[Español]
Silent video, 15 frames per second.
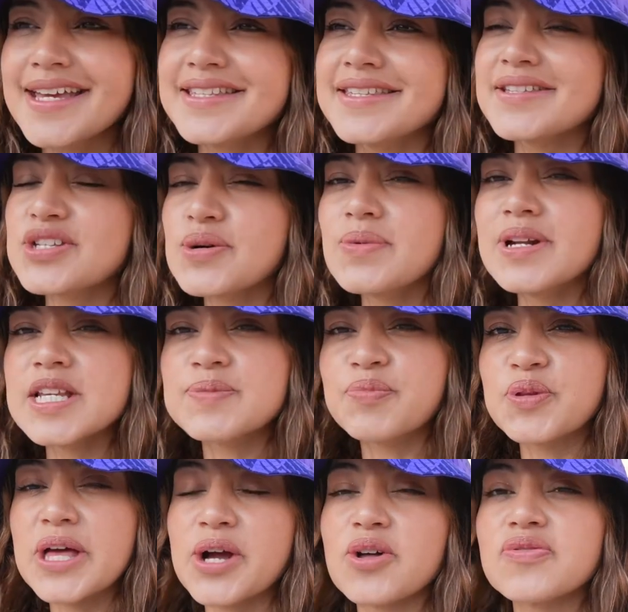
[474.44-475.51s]
así es como les
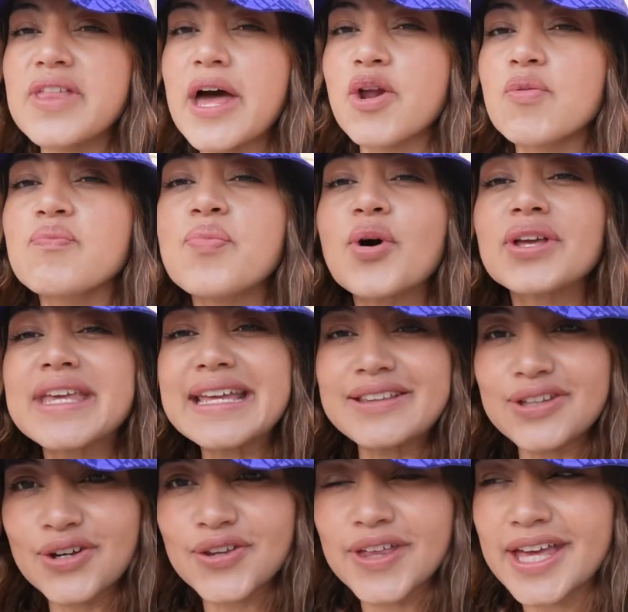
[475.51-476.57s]
pude contar un
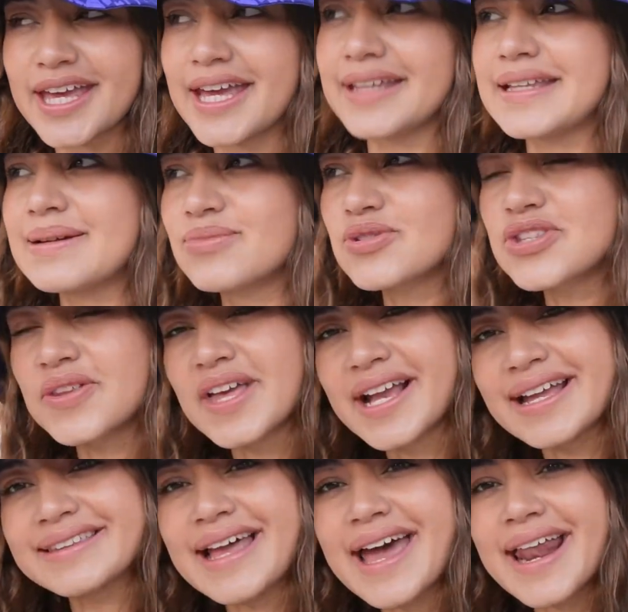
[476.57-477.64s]
poquito del Museo de
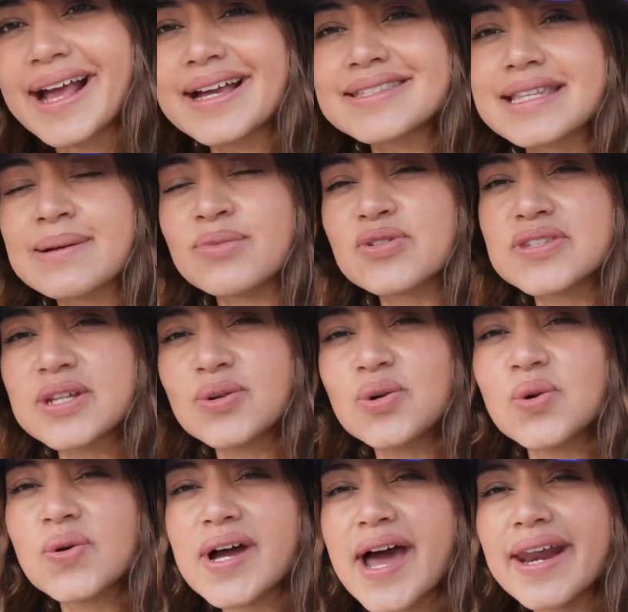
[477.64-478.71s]
Qatar. Acá estamos
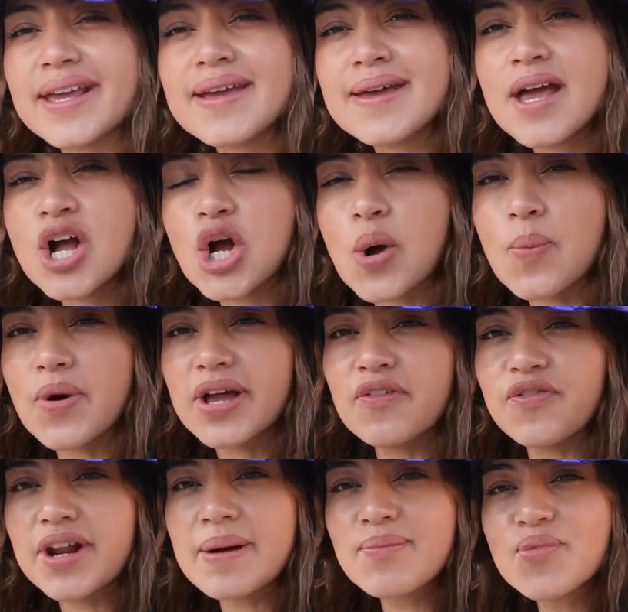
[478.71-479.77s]
un lugar como que
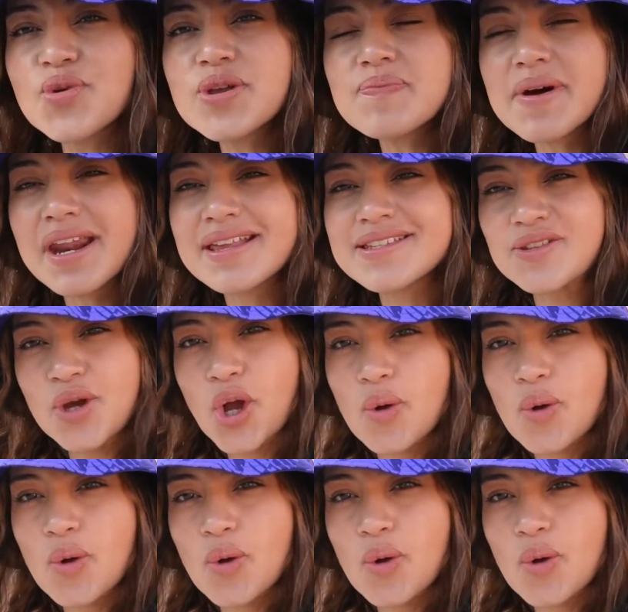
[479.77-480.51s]
fuera muy parecido